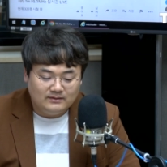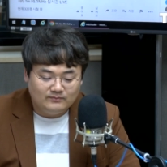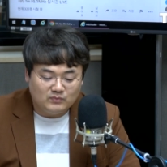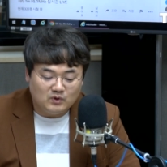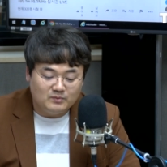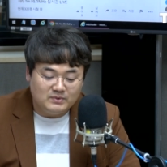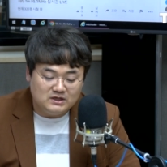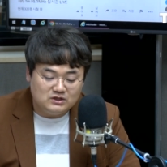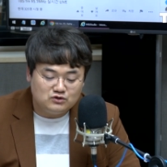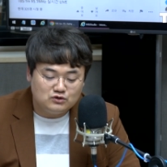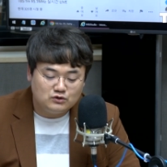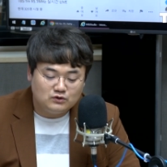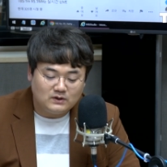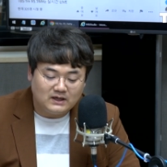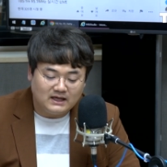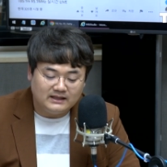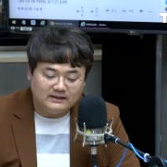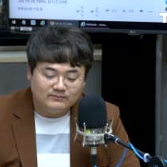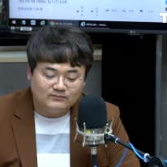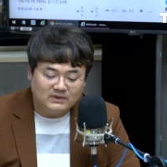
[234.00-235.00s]
뭐
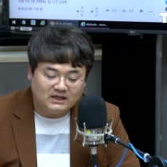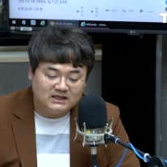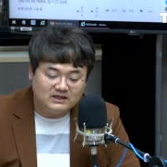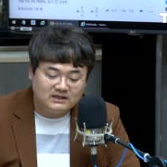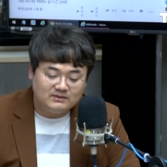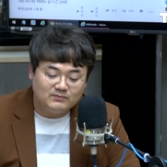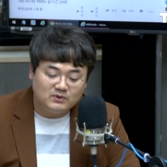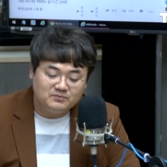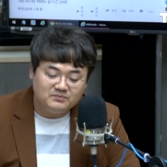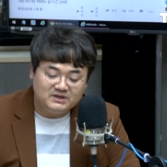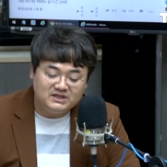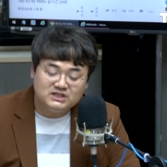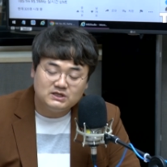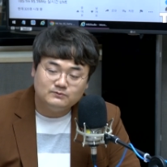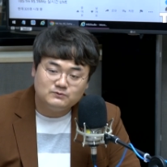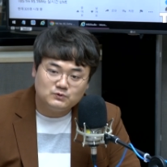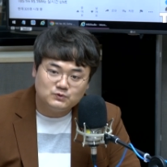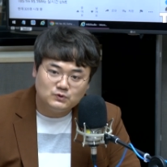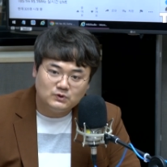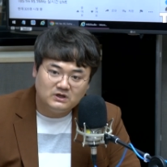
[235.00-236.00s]
미술관 막 이렇게 뭐
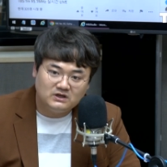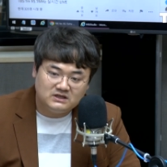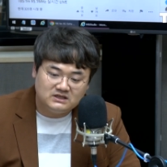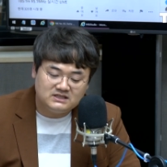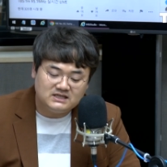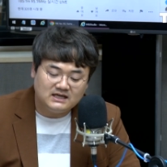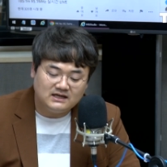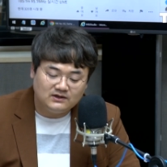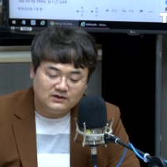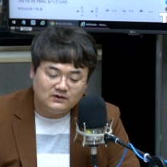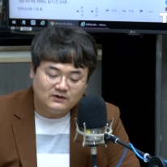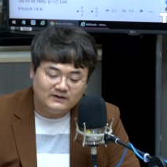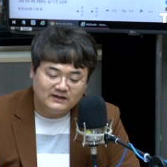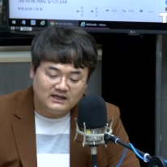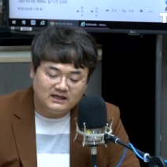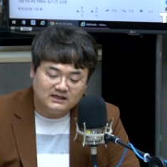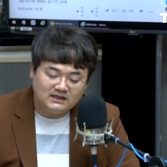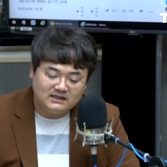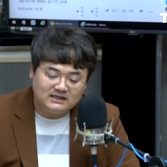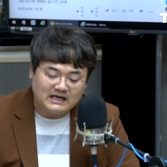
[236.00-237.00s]
밀접 접촉이 크지
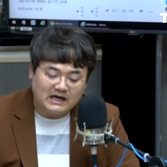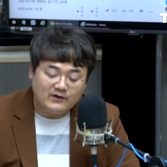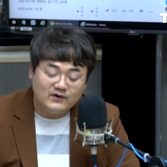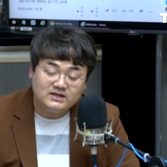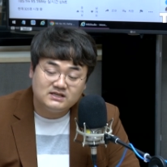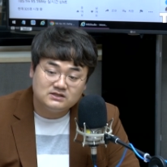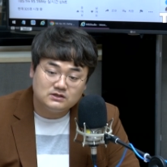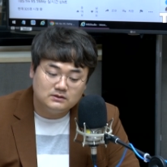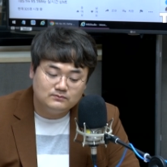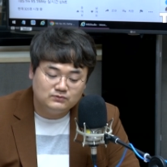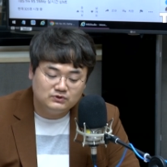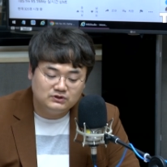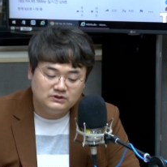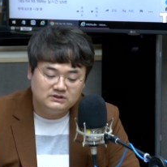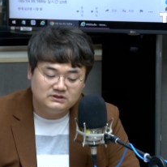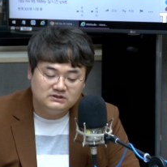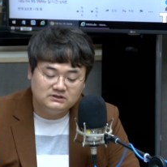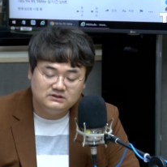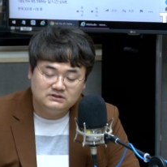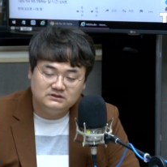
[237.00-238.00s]
않거나 이렇게 야외
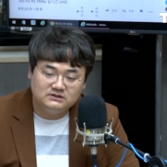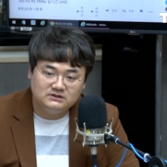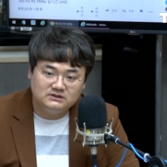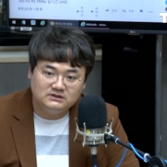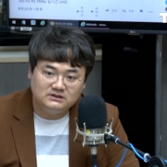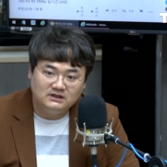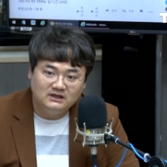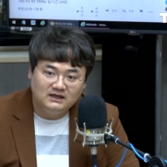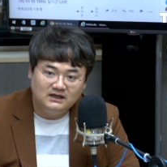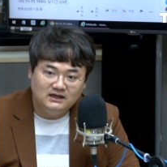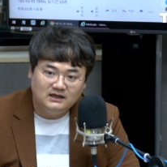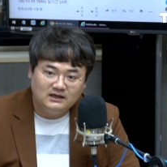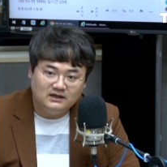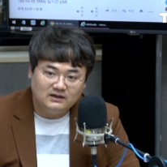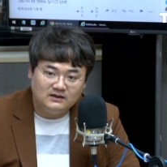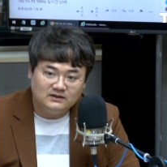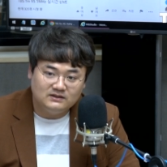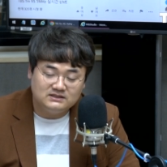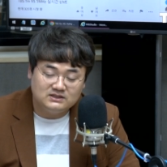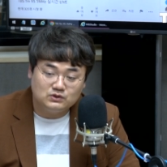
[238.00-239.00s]
시설물들을
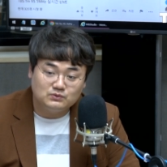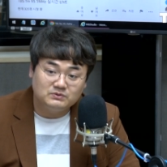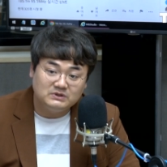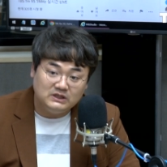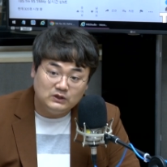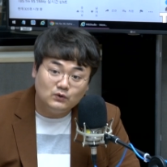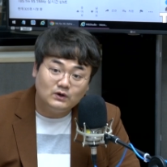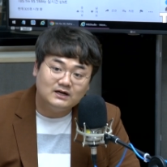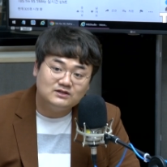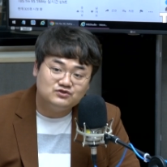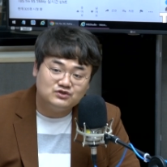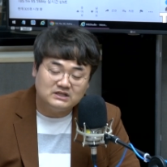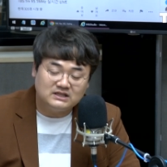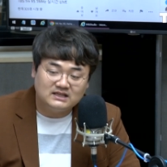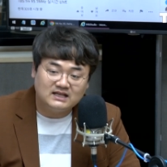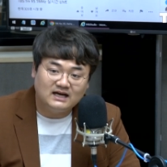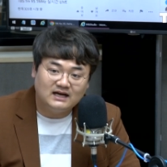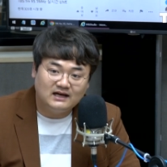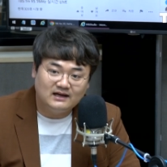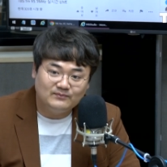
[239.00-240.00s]
어 이제 좀 이용할 수
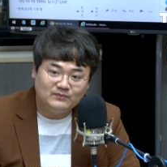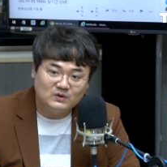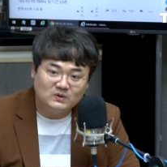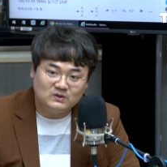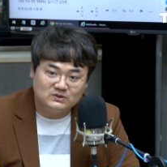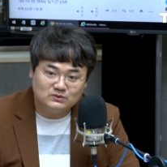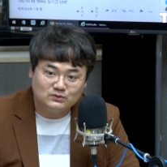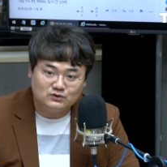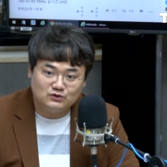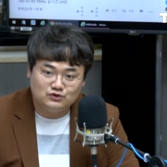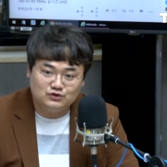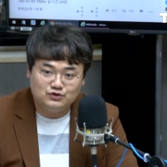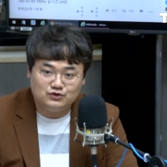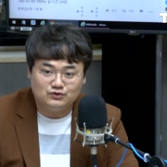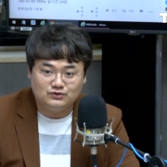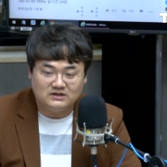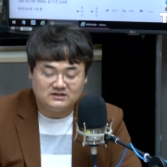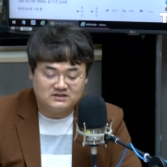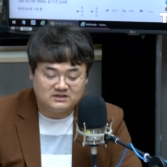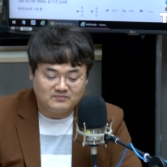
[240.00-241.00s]
있다. 뭐 그 정도
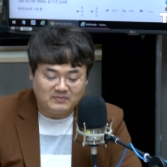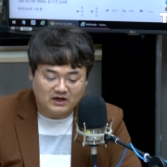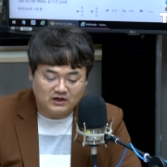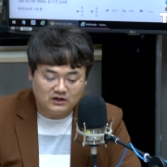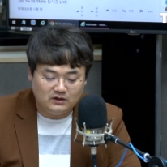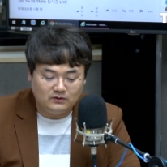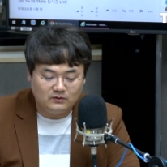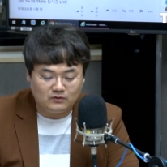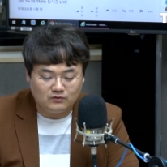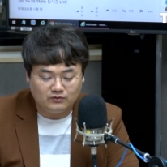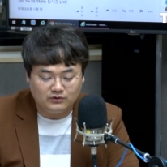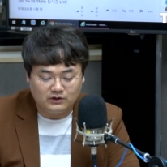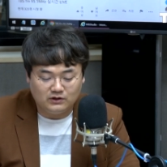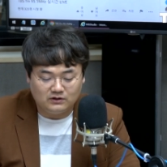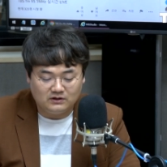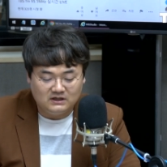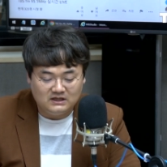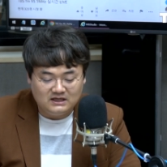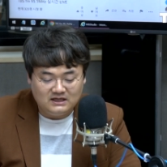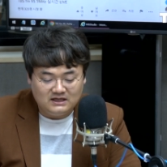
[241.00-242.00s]
수준에서 지금 바뀌는 거고요.